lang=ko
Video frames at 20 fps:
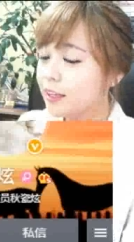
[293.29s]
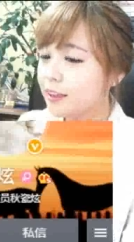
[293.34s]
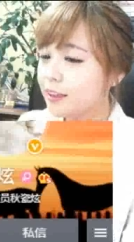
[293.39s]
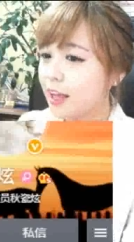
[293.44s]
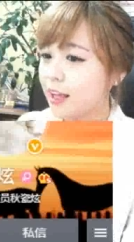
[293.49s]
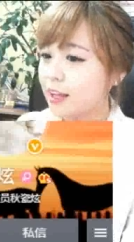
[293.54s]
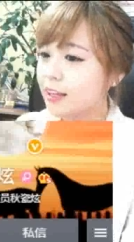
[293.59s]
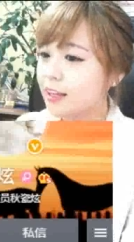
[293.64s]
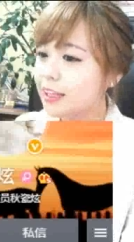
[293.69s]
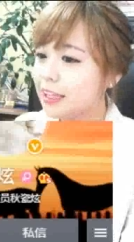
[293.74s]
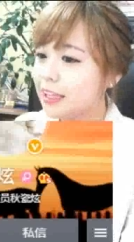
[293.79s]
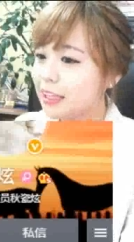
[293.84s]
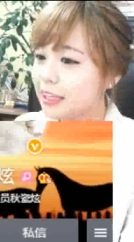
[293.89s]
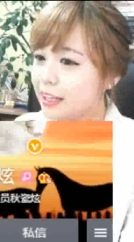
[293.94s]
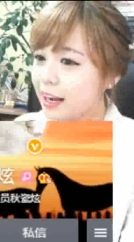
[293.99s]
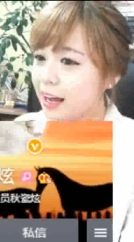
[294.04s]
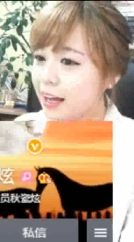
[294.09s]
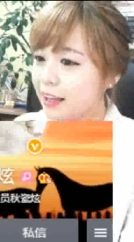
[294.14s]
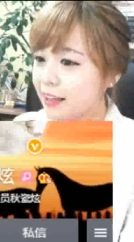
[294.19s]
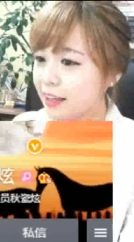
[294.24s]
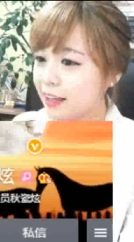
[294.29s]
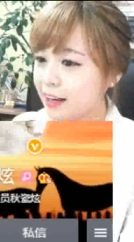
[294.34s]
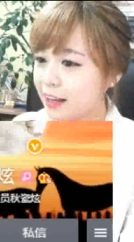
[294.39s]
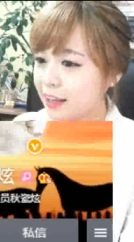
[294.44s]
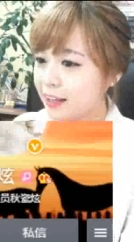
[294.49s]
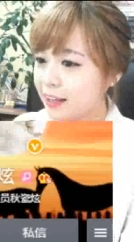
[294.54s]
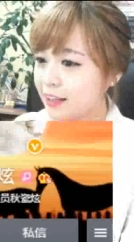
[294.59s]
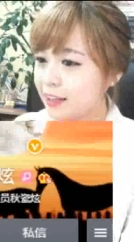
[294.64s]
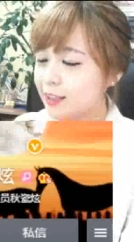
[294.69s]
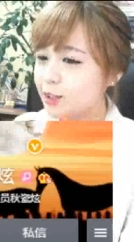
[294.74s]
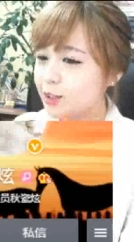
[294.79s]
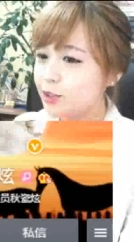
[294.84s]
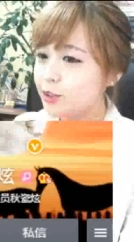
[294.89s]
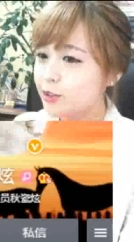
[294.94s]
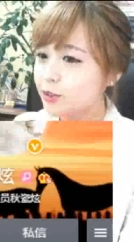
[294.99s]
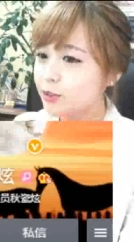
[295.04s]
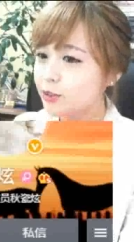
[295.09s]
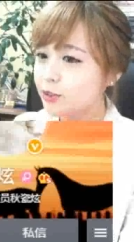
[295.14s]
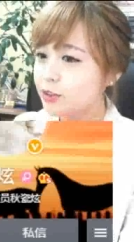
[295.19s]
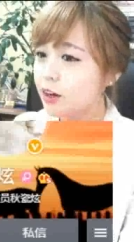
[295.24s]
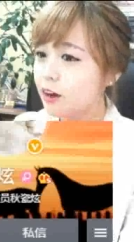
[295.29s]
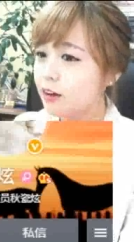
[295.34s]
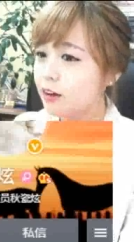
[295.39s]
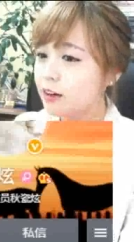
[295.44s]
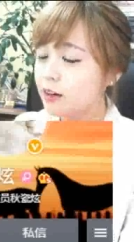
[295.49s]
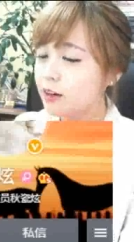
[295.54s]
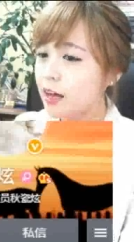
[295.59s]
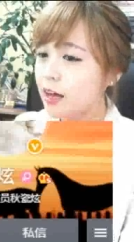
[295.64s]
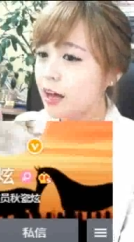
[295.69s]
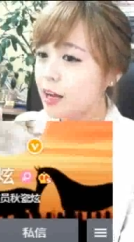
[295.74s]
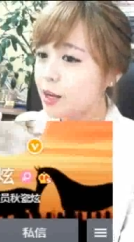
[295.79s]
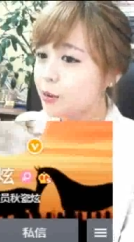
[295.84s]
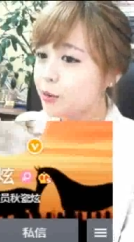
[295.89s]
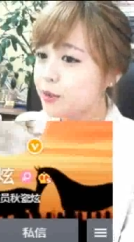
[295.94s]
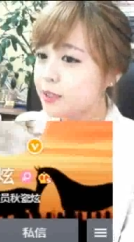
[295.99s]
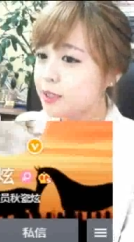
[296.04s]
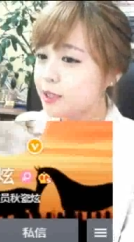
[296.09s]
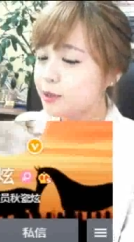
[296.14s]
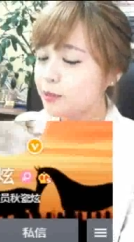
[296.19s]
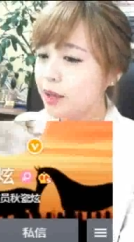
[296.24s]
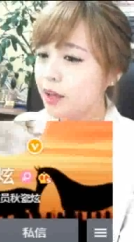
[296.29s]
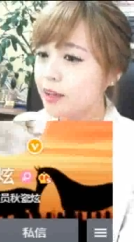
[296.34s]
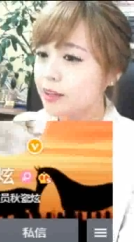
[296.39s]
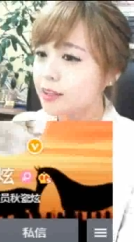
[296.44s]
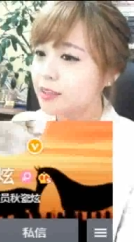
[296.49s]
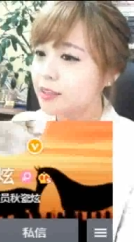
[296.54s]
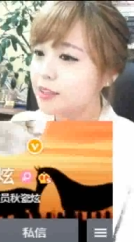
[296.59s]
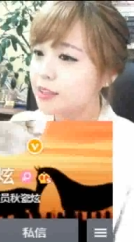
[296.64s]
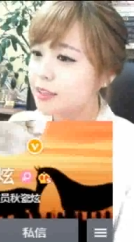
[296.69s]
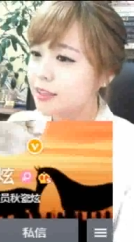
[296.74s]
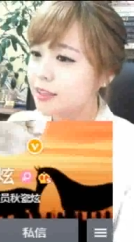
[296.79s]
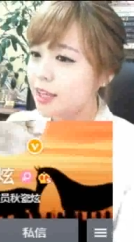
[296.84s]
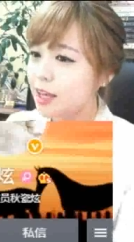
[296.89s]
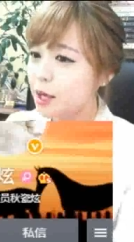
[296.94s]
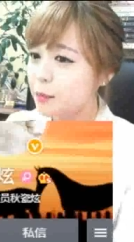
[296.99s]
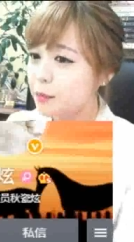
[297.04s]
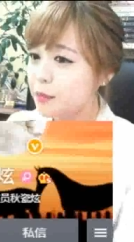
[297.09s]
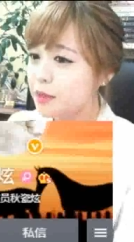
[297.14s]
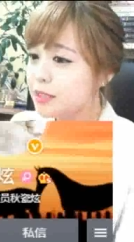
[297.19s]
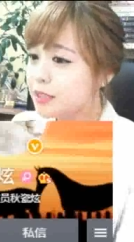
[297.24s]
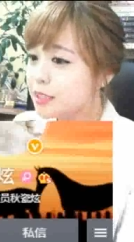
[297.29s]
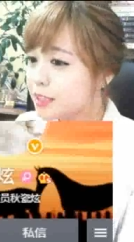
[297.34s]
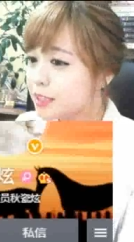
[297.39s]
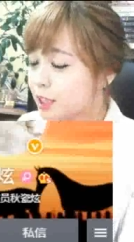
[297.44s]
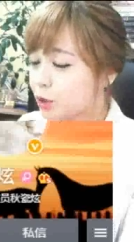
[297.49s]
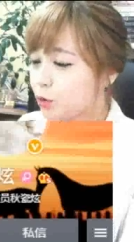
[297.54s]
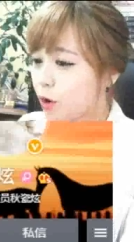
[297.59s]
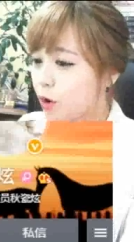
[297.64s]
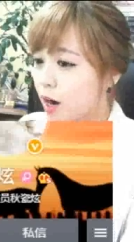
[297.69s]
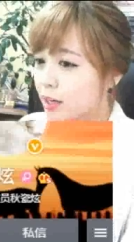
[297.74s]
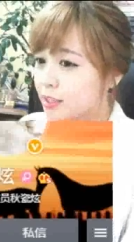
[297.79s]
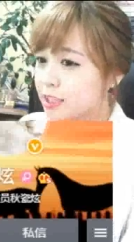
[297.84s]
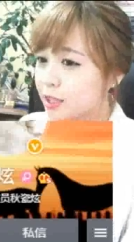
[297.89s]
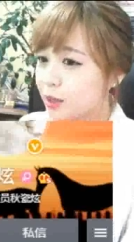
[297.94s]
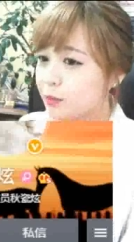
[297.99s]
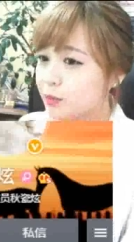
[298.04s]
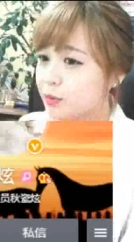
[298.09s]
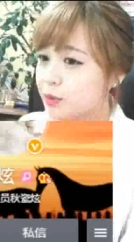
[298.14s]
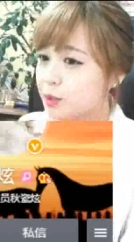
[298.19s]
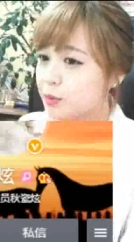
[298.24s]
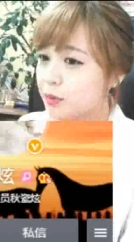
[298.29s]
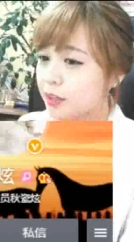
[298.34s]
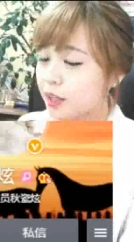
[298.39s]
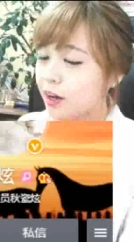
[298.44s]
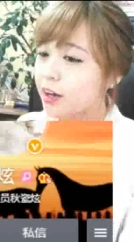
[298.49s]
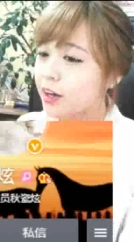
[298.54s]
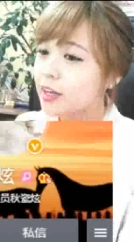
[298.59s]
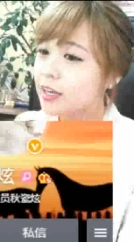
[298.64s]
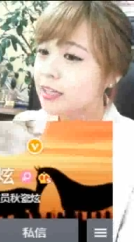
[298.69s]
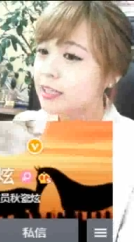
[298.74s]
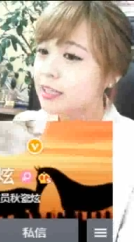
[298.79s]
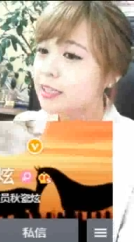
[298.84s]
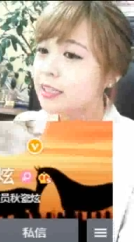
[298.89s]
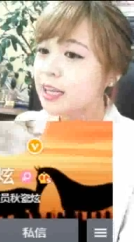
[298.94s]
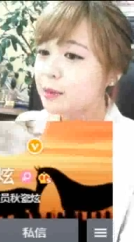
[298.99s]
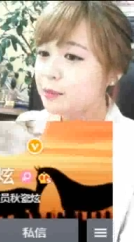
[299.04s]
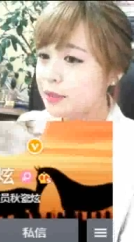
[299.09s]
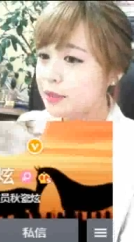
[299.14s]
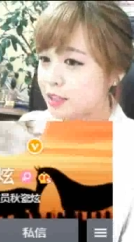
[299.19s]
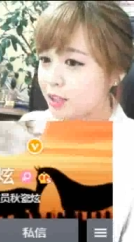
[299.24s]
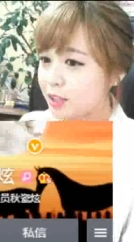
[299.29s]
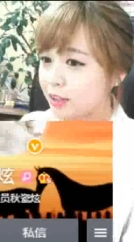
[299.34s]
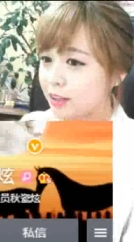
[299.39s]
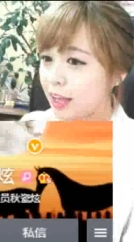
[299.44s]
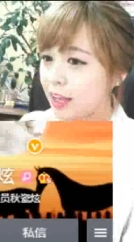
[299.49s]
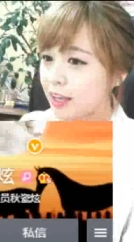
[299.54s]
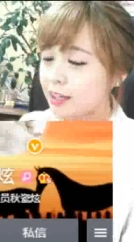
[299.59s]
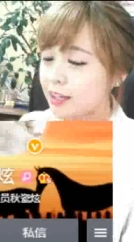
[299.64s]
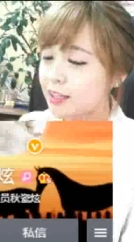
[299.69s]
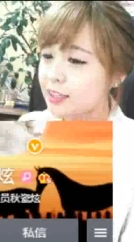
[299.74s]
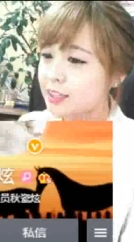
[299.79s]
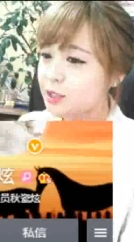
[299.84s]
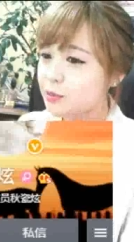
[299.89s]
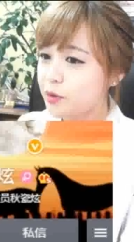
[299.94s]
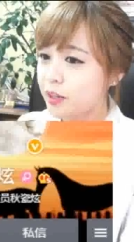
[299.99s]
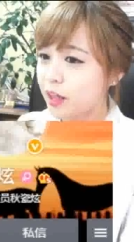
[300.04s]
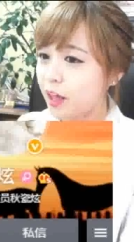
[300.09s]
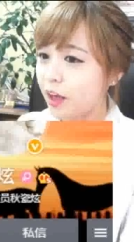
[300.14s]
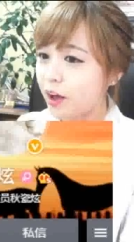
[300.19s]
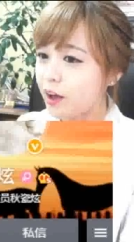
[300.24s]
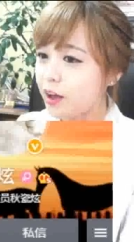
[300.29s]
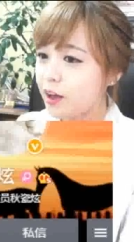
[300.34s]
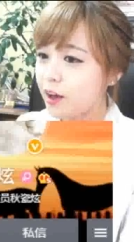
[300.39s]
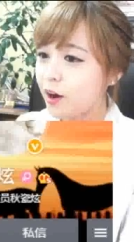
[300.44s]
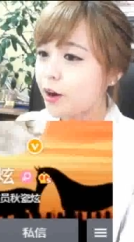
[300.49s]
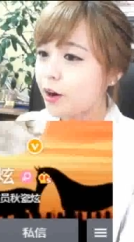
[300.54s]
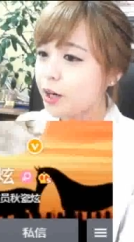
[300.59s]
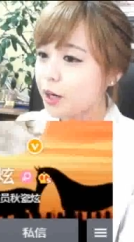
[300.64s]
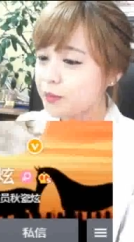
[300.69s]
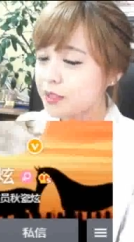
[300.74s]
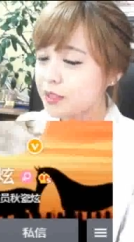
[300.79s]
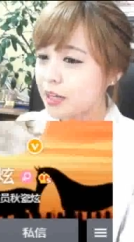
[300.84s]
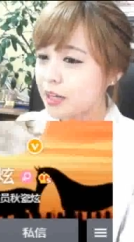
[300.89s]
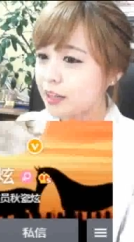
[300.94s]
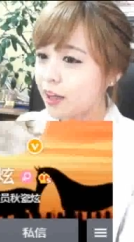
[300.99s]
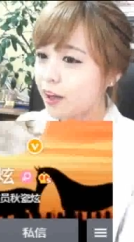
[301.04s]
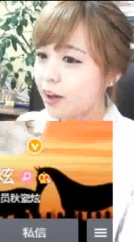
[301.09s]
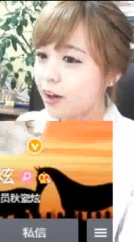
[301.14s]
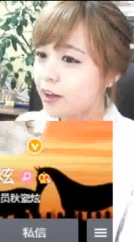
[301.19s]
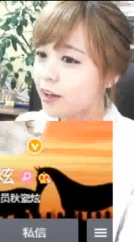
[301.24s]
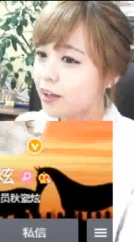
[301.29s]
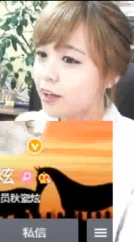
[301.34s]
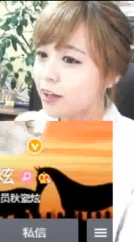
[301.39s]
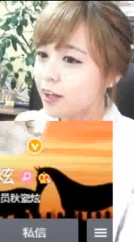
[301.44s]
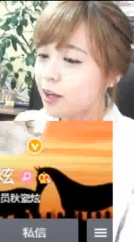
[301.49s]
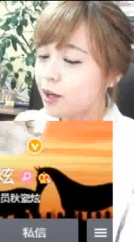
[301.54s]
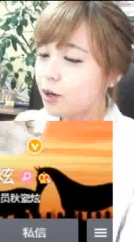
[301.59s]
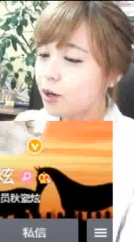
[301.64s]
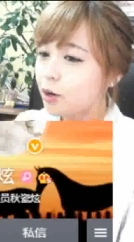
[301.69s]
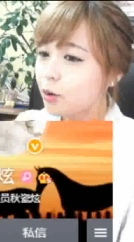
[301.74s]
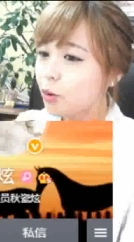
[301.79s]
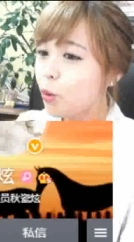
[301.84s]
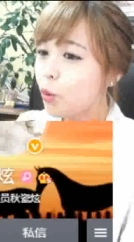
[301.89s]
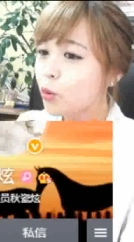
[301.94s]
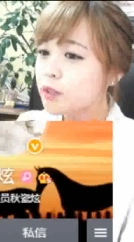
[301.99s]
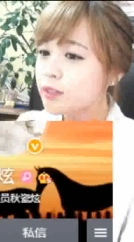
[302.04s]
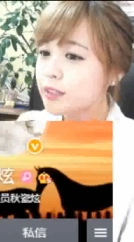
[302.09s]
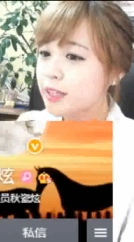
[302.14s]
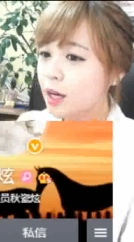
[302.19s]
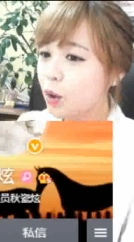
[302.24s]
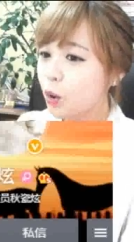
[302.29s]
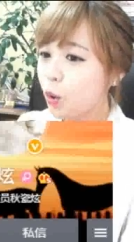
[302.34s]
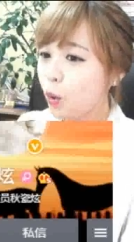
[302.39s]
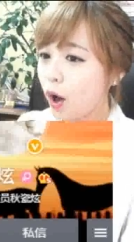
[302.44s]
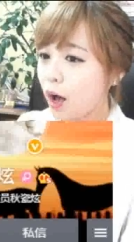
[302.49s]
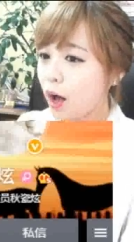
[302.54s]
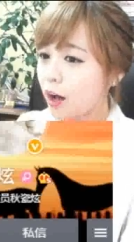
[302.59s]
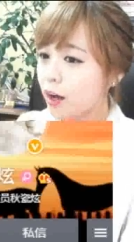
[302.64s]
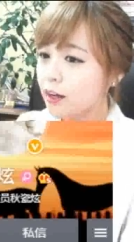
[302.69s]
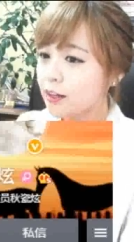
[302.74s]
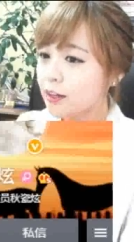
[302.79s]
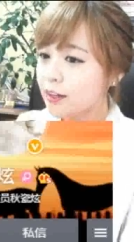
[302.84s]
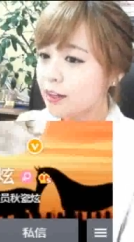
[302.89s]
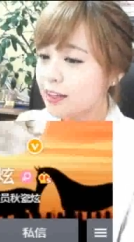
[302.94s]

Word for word: 일단 일하다라는 중국어를 알고 있으면 그 뒤에 미칠 광자만 붙이면 돼요. 일에 미쳤다 이렇게 쓰면 돼요. 어렵지 않아요. 공작광